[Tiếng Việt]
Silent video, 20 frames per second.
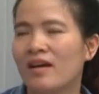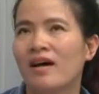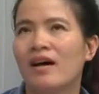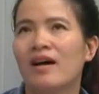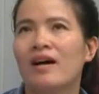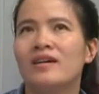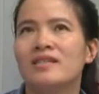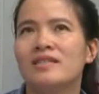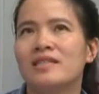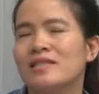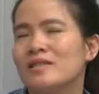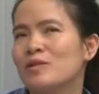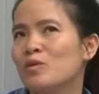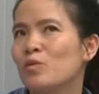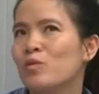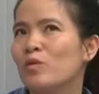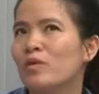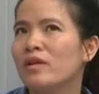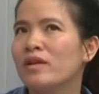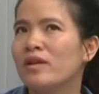uh, sử
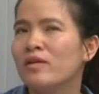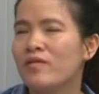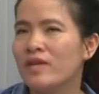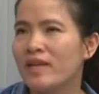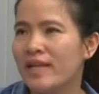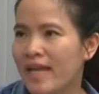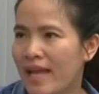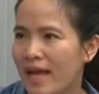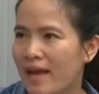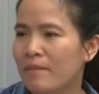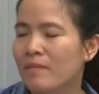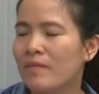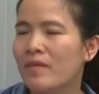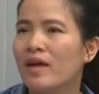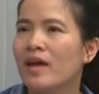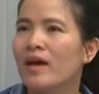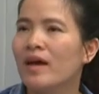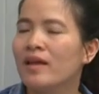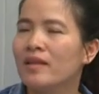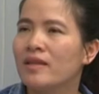dụng nguyên liệu Việt Nam
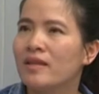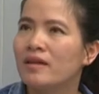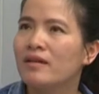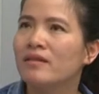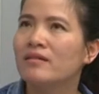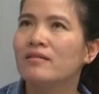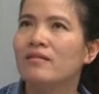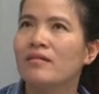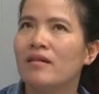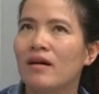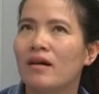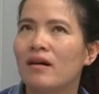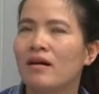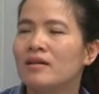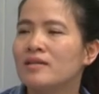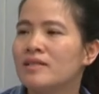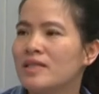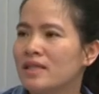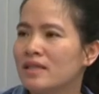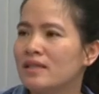nhưng
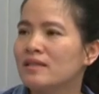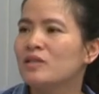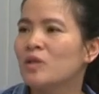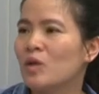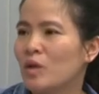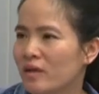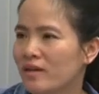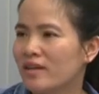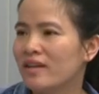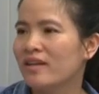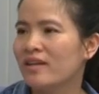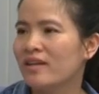có chất lượng tốt.